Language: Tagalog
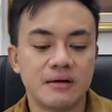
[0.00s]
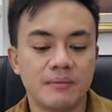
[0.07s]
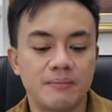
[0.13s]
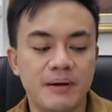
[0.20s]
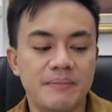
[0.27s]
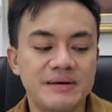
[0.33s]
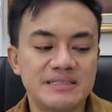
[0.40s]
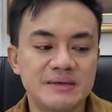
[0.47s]

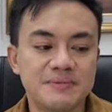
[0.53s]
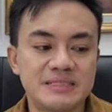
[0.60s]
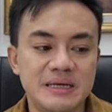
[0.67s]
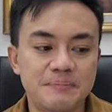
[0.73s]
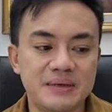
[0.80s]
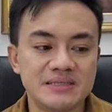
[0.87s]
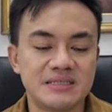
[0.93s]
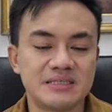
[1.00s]
Pag may
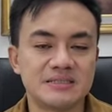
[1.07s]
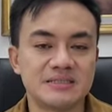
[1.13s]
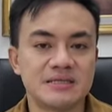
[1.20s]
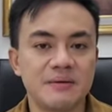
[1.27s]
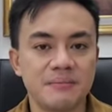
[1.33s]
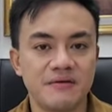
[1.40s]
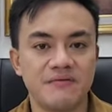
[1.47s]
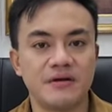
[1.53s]
sipsipan
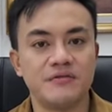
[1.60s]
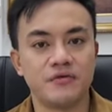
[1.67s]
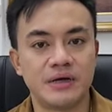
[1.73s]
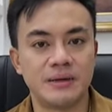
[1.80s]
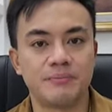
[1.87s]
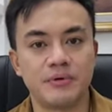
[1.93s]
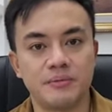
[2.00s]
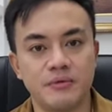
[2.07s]
system, even if you
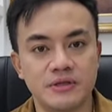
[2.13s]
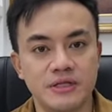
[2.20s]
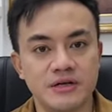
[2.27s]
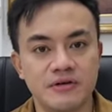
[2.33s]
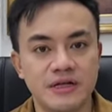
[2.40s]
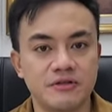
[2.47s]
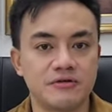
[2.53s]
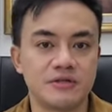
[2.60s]
get promoted
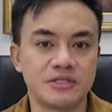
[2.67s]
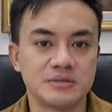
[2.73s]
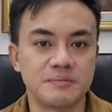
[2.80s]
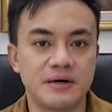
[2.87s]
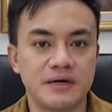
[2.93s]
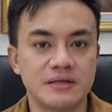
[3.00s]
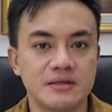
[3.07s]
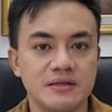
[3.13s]
right on the
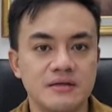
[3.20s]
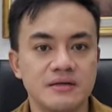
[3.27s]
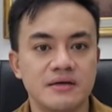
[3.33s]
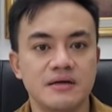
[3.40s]
spot,